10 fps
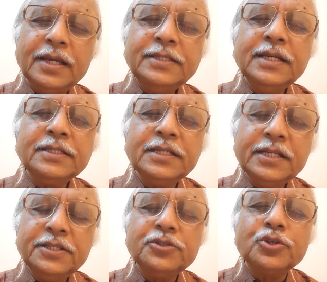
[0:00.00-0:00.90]
এটি একটি
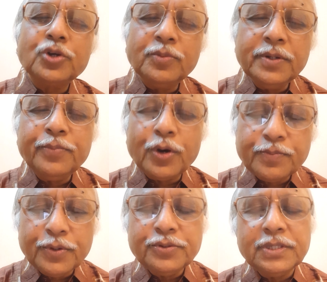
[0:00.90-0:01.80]
নির্দিষ্ট সময়
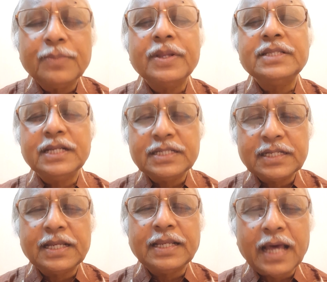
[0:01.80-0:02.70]
পরপর যদি আমরা
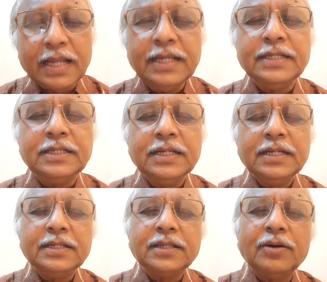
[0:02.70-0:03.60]
চিকিৎসাটা না নিই
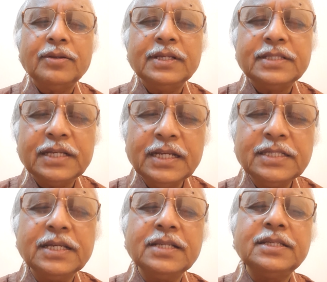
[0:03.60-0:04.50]
তাহলে
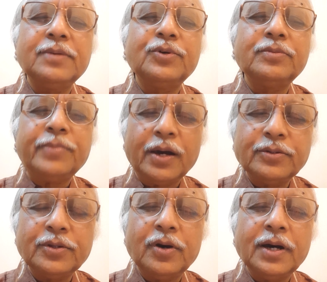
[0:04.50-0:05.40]
চিকিৎসার যেমন
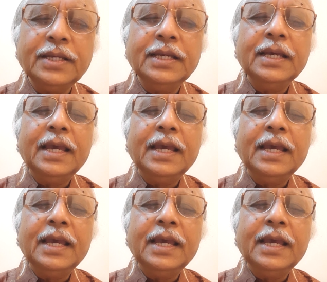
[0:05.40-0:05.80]
ব্যাহত হয়